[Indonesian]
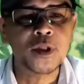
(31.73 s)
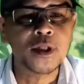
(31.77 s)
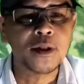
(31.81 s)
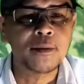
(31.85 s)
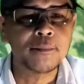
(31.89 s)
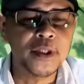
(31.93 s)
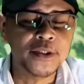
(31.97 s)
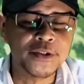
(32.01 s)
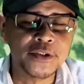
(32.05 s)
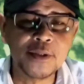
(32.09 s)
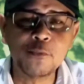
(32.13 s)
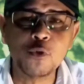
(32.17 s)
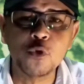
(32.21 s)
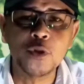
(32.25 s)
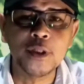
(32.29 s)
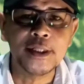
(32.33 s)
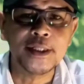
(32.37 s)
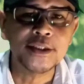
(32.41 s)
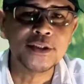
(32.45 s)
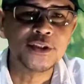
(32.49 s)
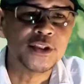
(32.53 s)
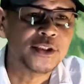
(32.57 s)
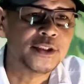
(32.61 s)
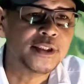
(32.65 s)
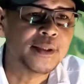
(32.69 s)
biasanya menggunakan
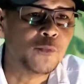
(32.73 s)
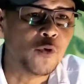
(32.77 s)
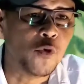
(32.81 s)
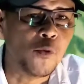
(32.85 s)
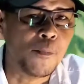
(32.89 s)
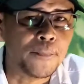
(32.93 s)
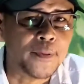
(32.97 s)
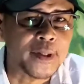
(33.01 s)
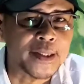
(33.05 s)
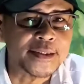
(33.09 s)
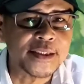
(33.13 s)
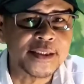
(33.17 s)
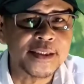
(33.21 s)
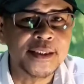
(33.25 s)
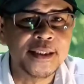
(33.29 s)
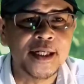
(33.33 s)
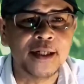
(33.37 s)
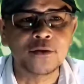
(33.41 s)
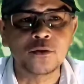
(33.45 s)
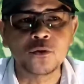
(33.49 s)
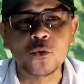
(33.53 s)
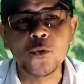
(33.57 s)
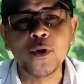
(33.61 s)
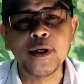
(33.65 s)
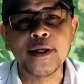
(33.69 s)
sistem operasi
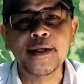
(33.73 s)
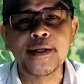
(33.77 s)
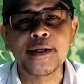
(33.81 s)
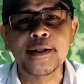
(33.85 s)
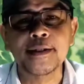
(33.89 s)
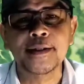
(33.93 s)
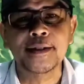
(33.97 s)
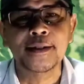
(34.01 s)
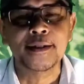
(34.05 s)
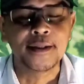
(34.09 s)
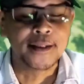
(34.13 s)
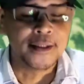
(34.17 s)
Android.